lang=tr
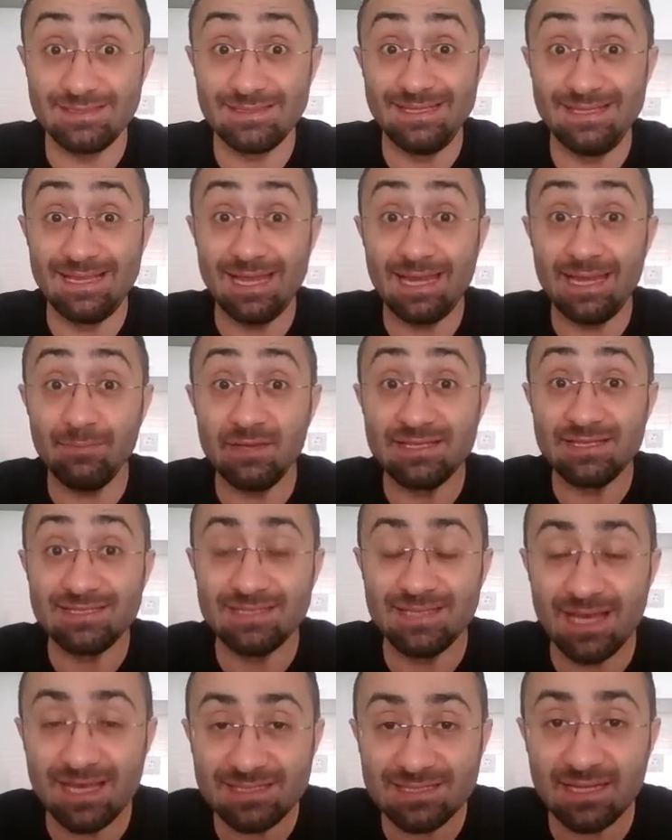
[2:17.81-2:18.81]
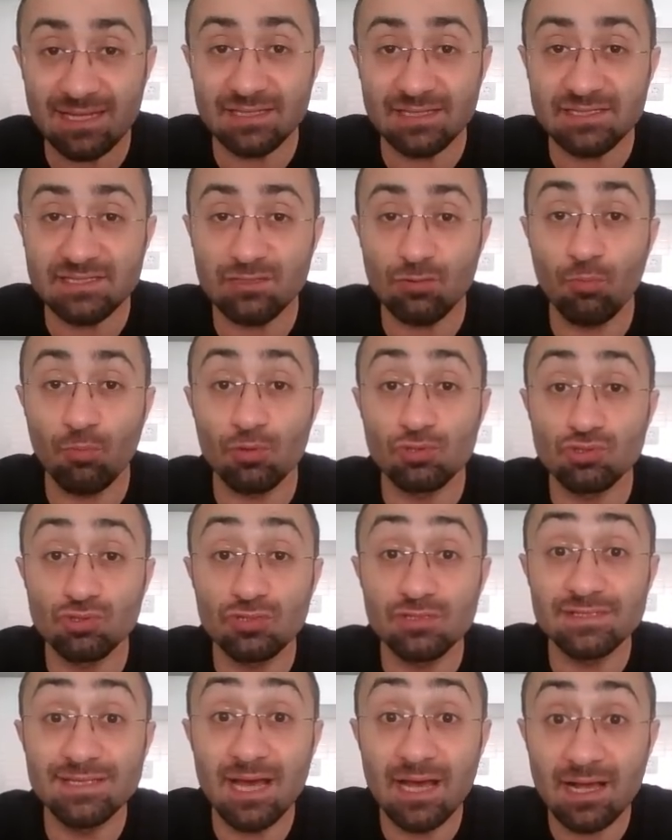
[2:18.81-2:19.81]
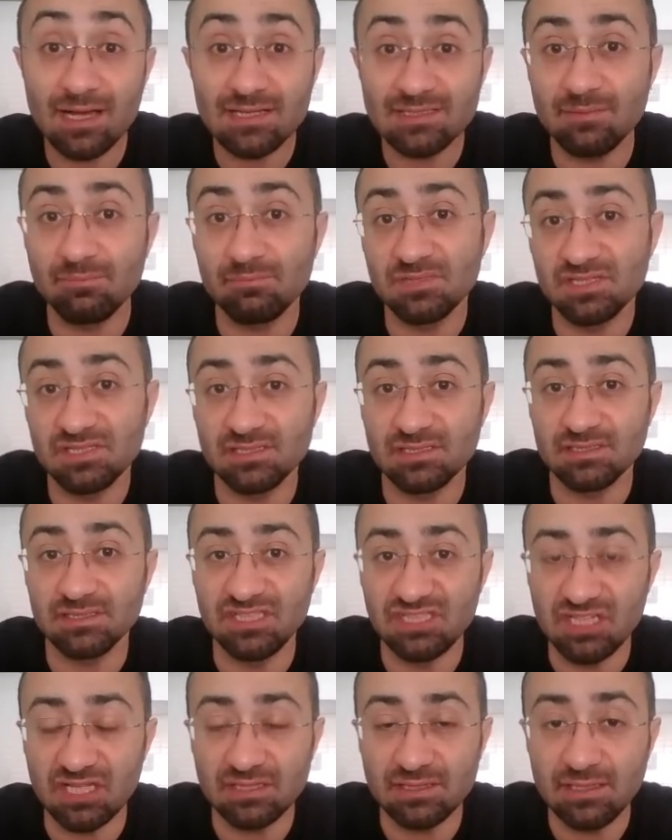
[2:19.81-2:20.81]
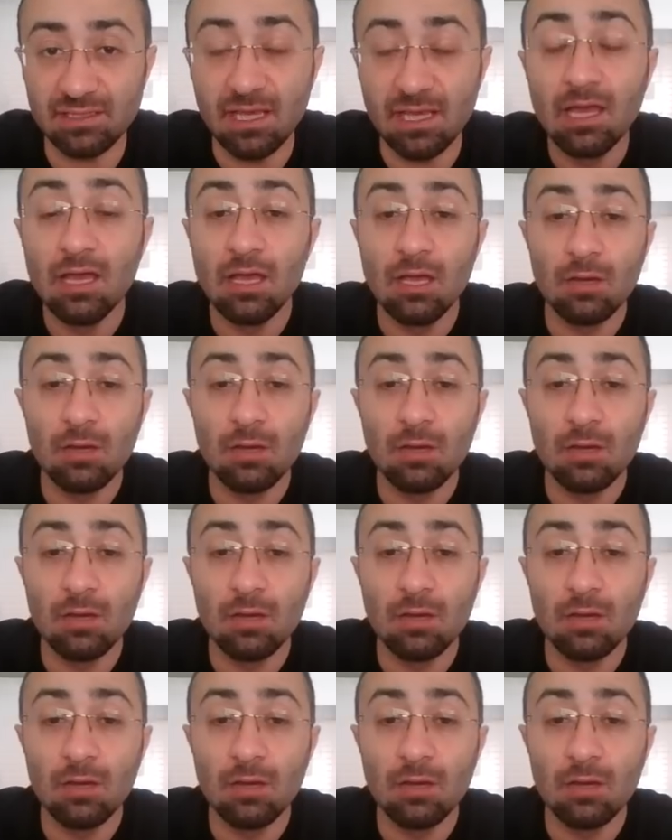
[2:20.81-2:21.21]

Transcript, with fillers: ilerlemeyi siyah sağladığı için o pozisyonu siyah kazanmıştır diyecektik.